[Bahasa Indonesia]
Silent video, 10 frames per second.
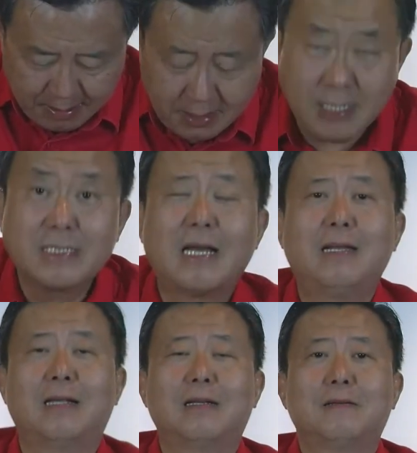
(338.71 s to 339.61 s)
dia
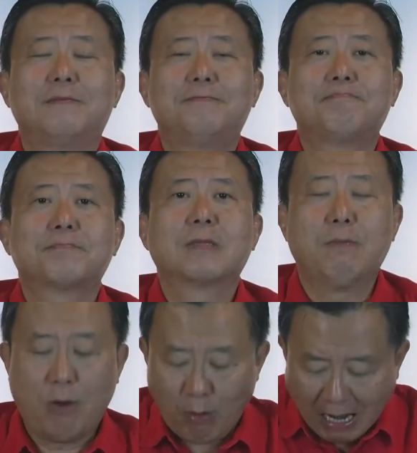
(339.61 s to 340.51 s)
sadar
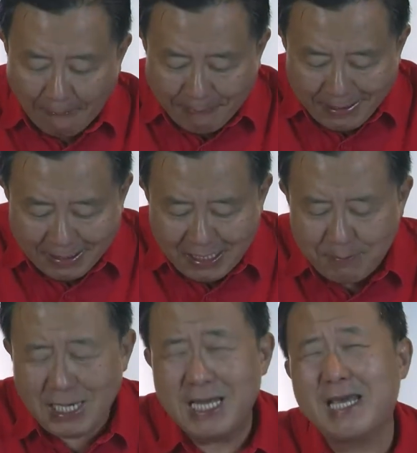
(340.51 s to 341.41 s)
bahwa apa yang dia
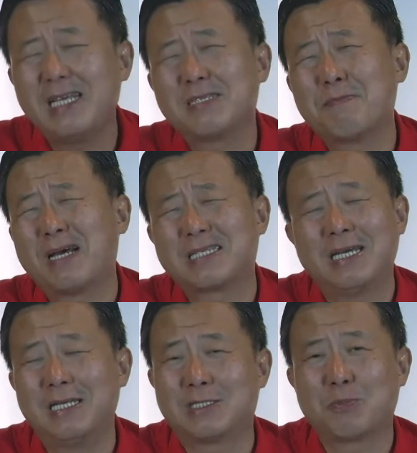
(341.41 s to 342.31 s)
miliki semasa
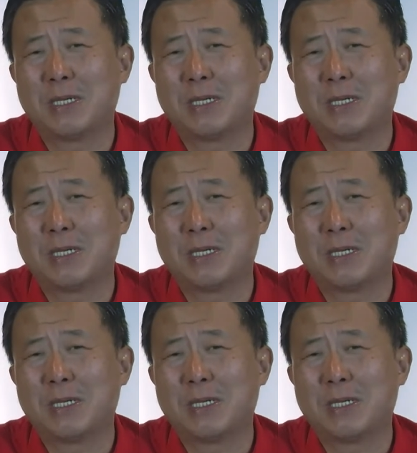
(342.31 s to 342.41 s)
itu,